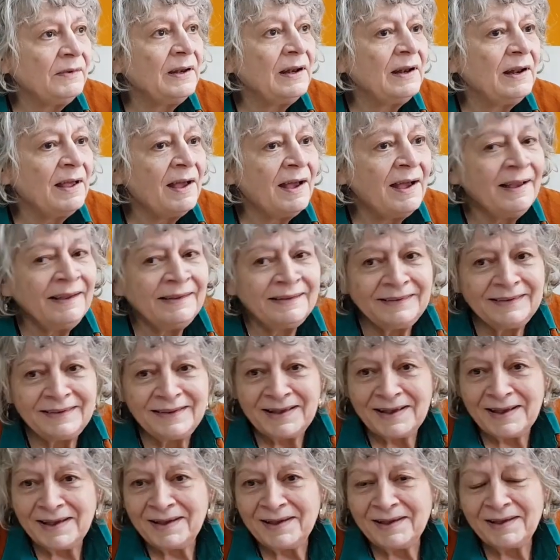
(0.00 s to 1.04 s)

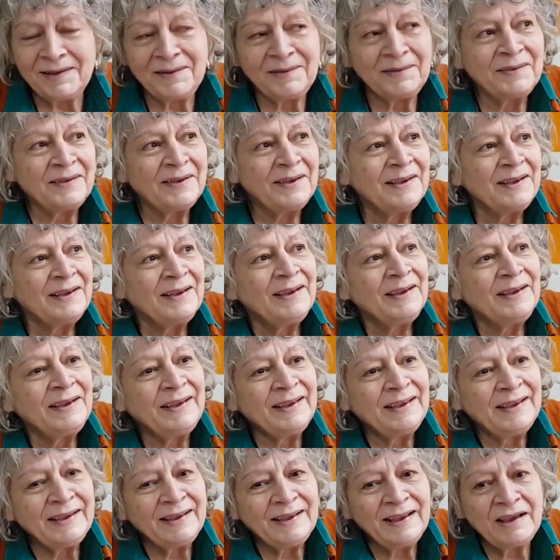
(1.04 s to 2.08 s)
Finlandia,
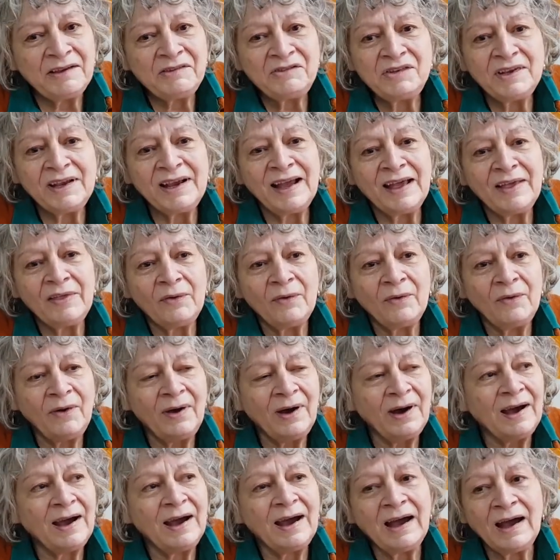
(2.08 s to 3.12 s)
eh, han
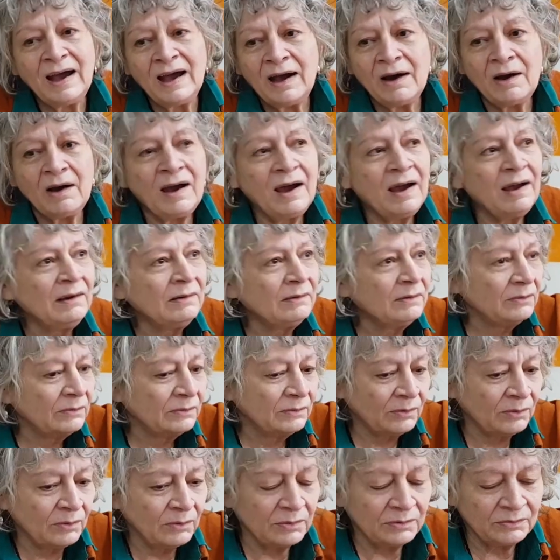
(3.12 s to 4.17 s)
llegado a
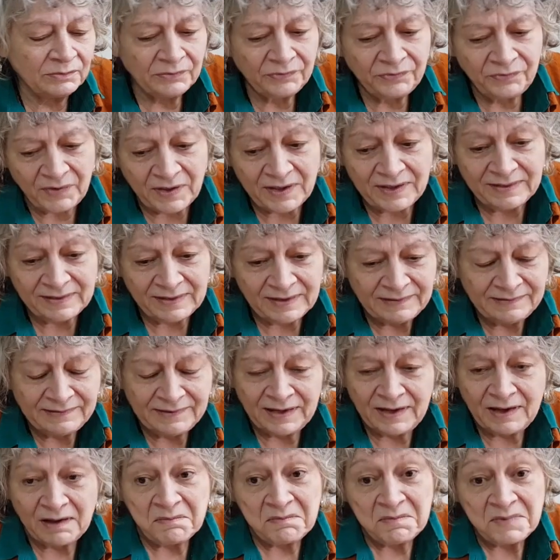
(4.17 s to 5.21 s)
un fin de
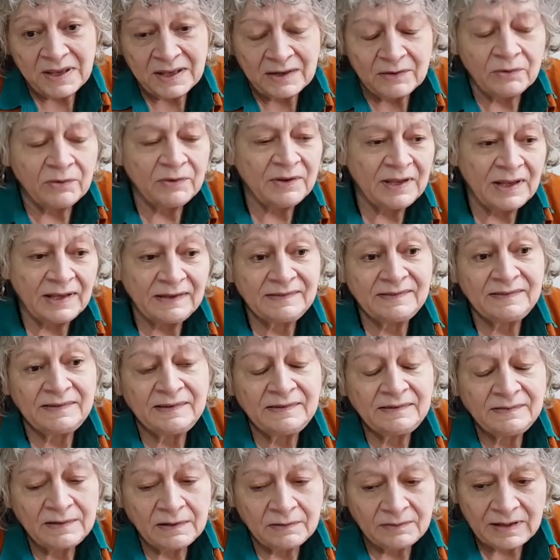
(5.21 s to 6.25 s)
ese camino y
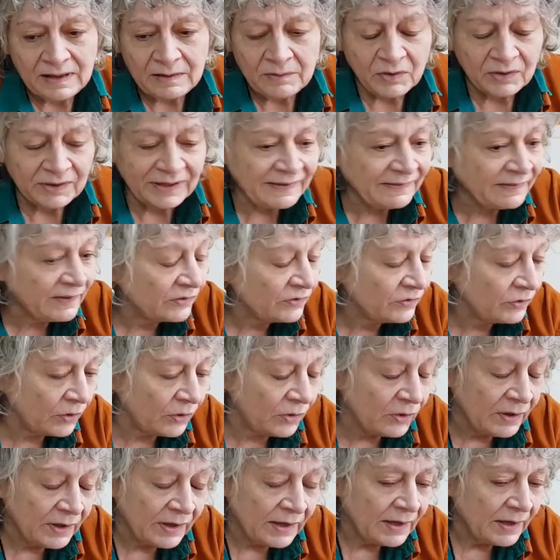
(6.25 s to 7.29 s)
exista una democracia.
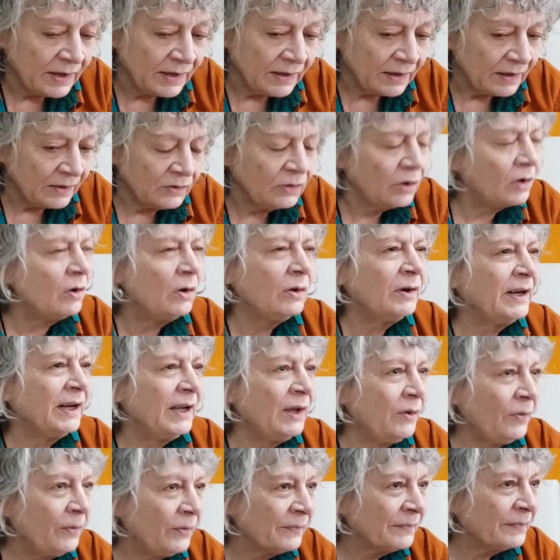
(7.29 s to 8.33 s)
Yo no lo
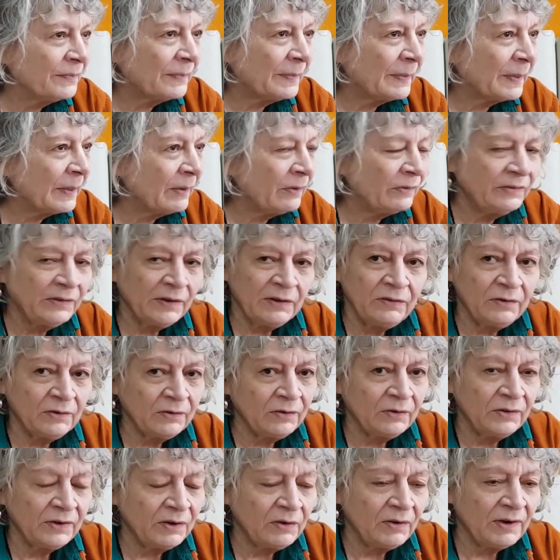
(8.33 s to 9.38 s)
creo. O yo
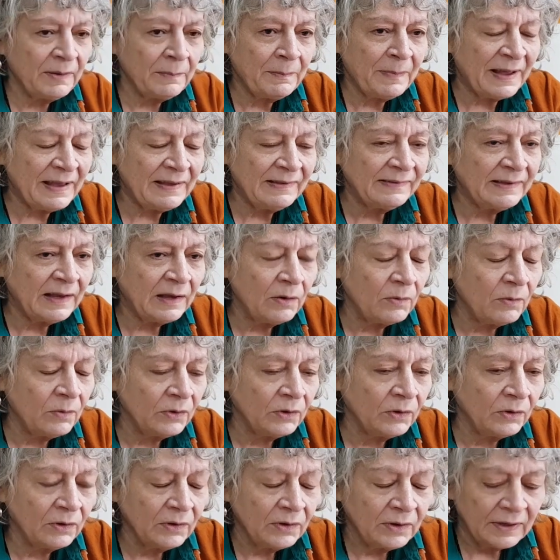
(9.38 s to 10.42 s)
no creo que país
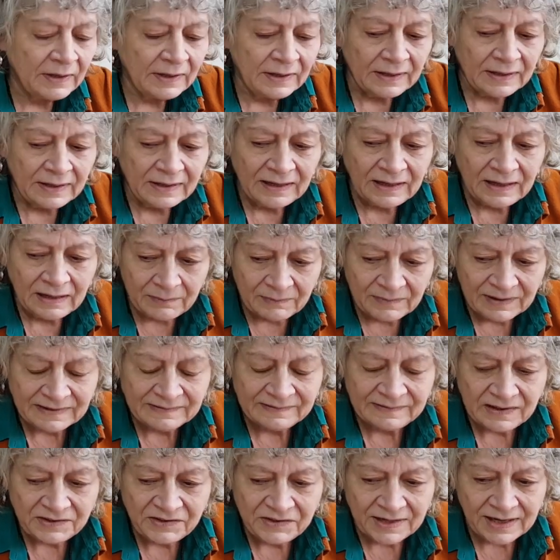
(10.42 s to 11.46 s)
alguno
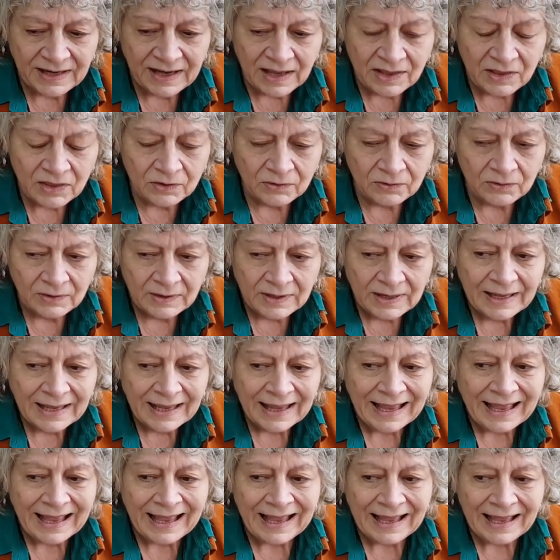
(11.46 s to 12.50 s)
jamás ha llegado
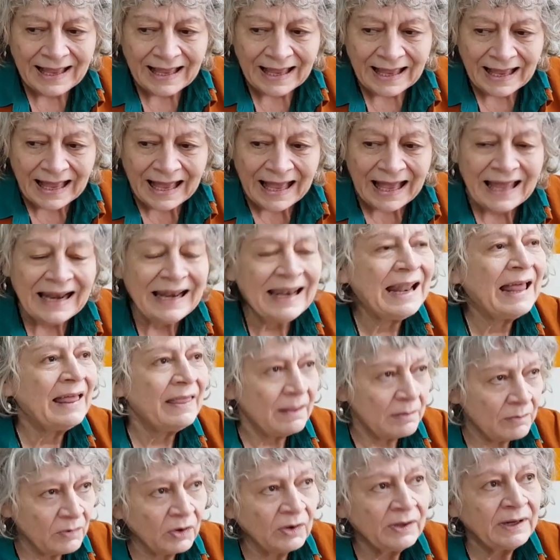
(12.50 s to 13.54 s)
a la
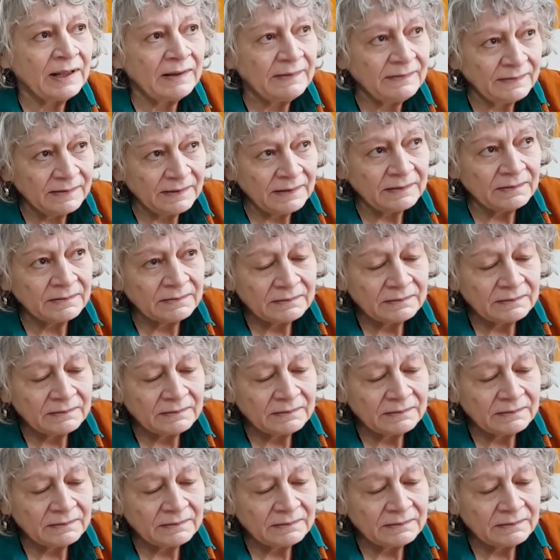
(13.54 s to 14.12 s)
democracia.